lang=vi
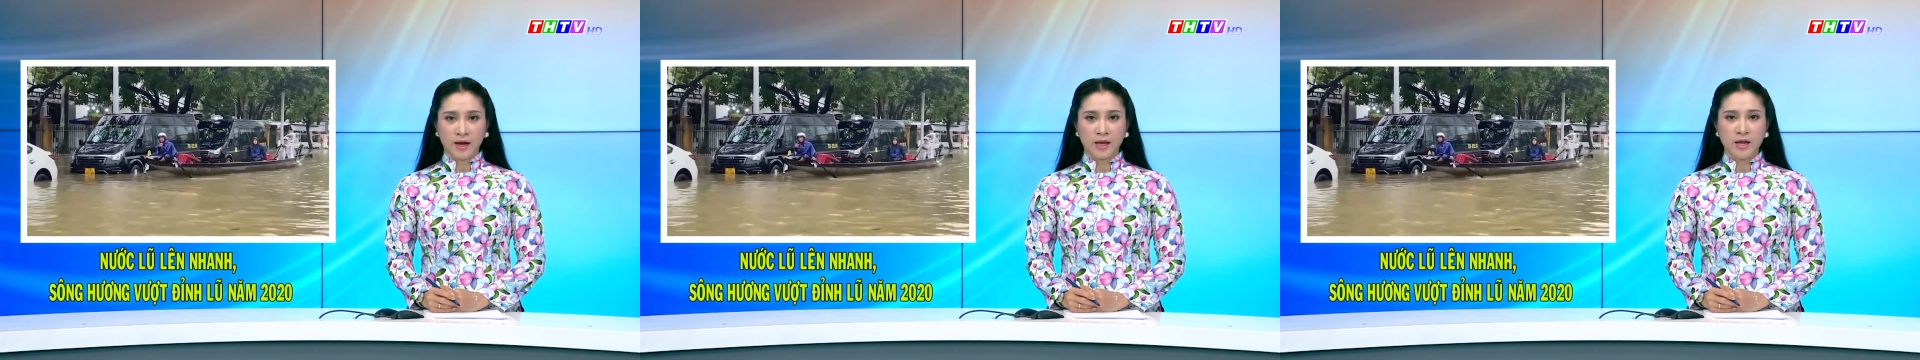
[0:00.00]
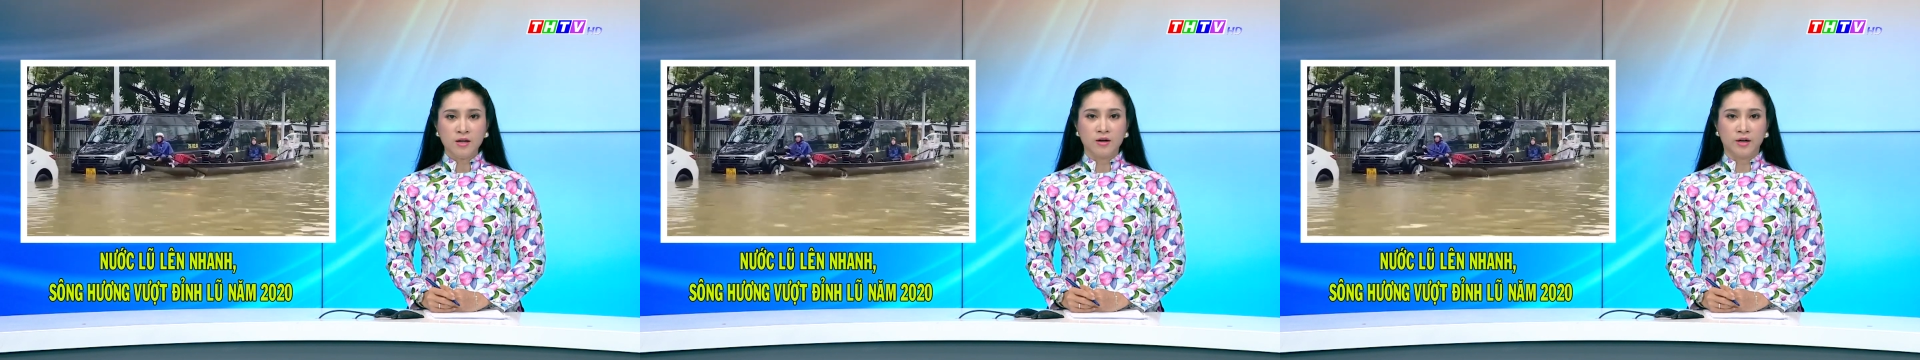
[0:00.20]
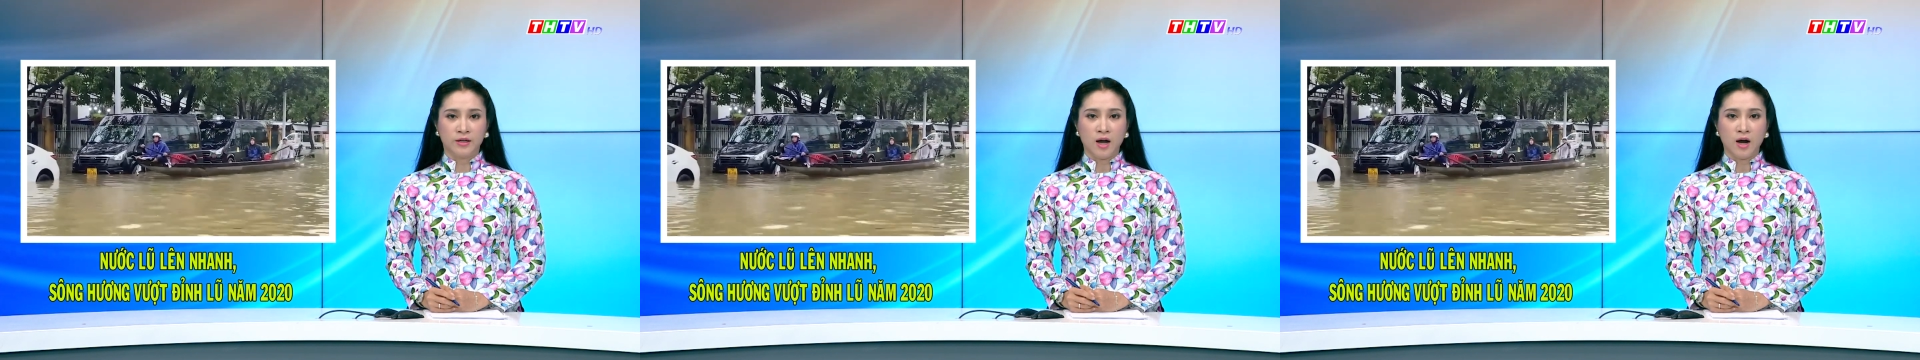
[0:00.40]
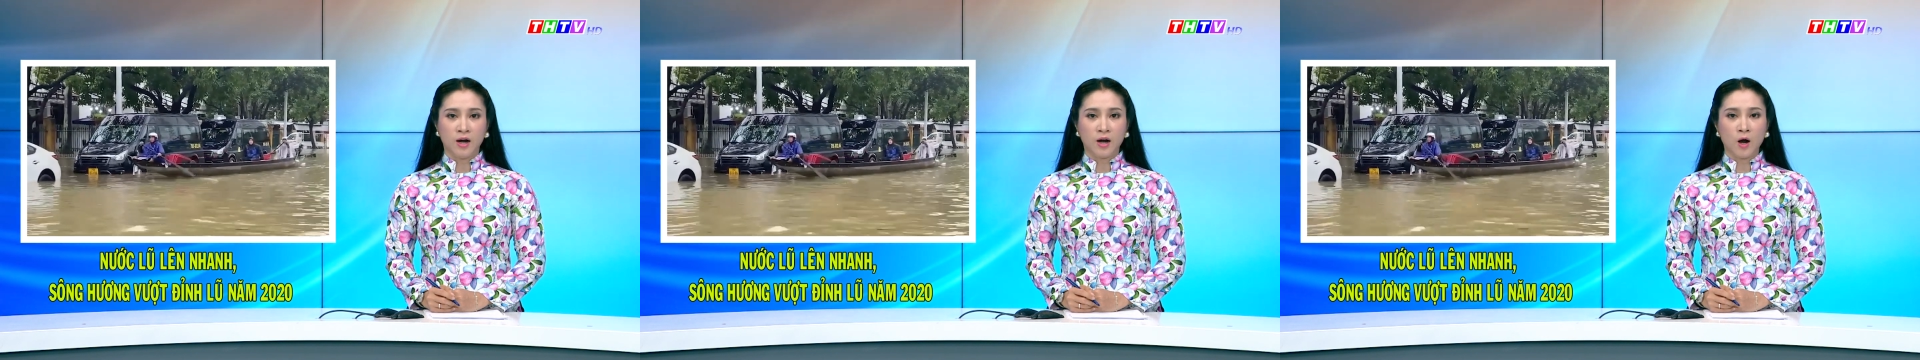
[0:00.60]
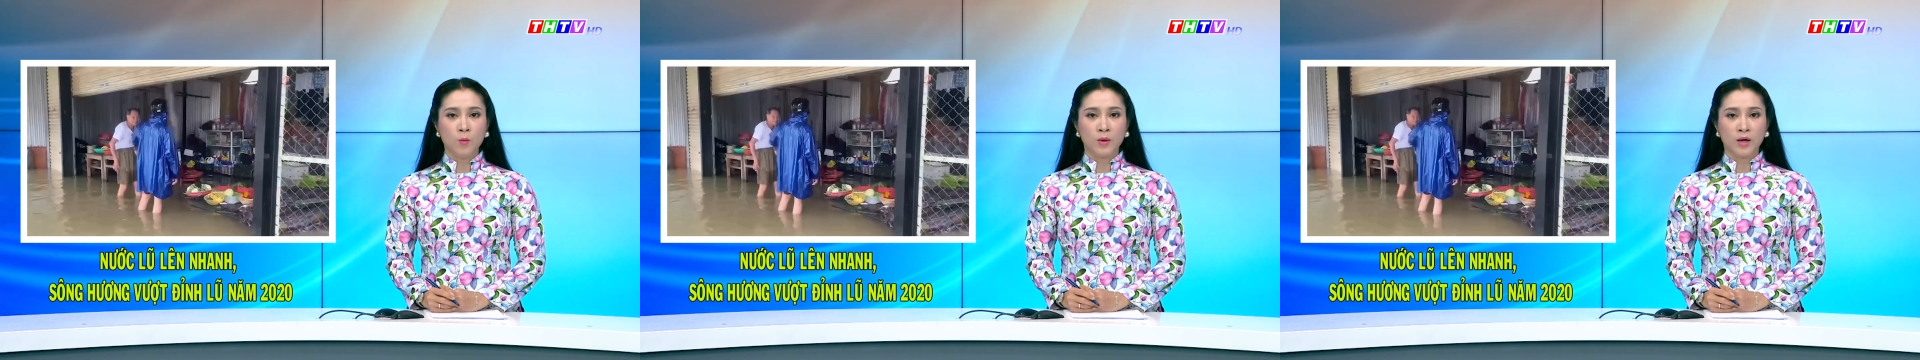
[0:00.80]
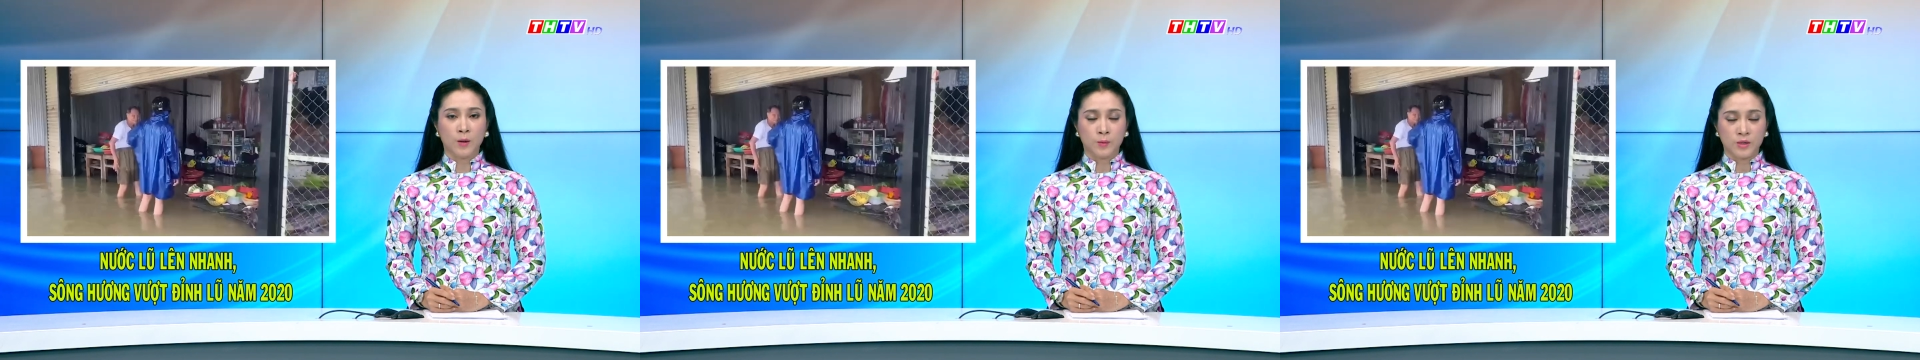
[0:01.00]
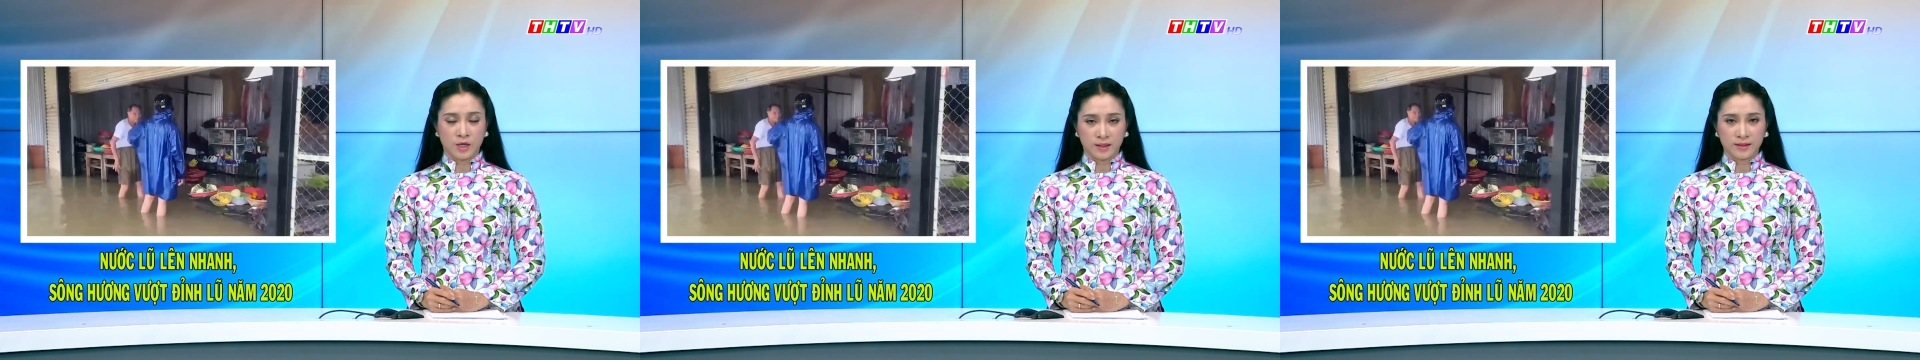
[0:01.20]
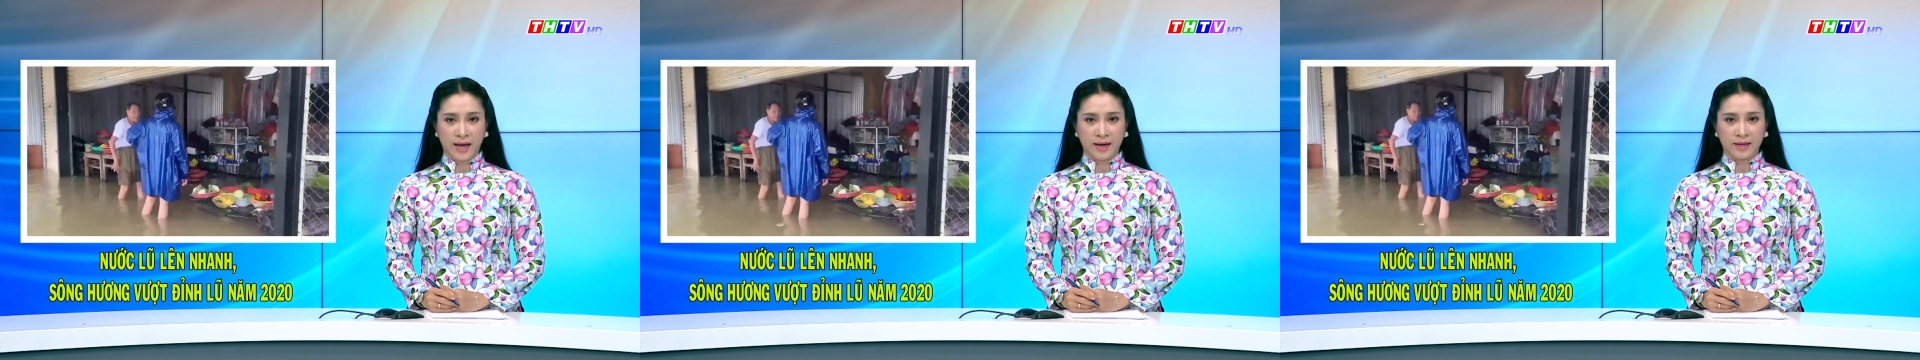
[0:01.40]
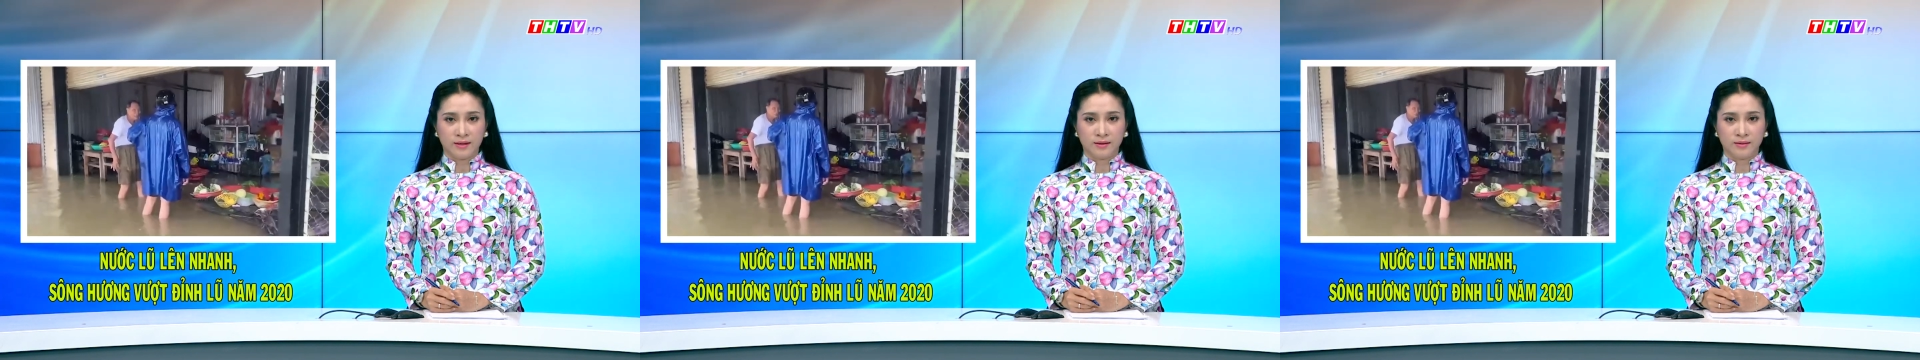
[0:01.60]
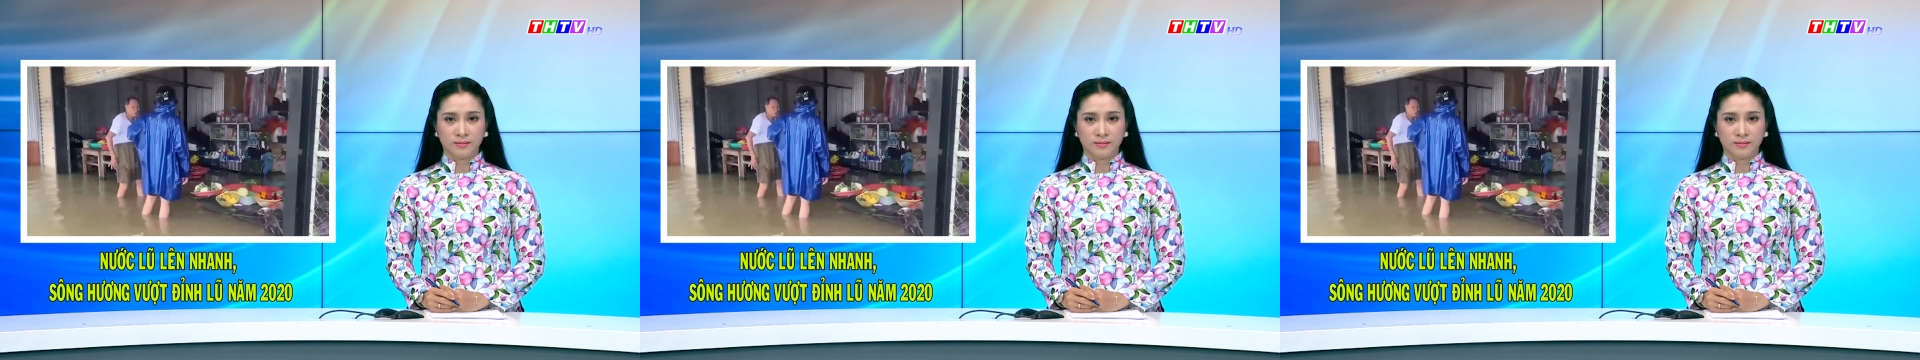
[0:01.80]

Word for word: khiến người dân không kịp trở tay.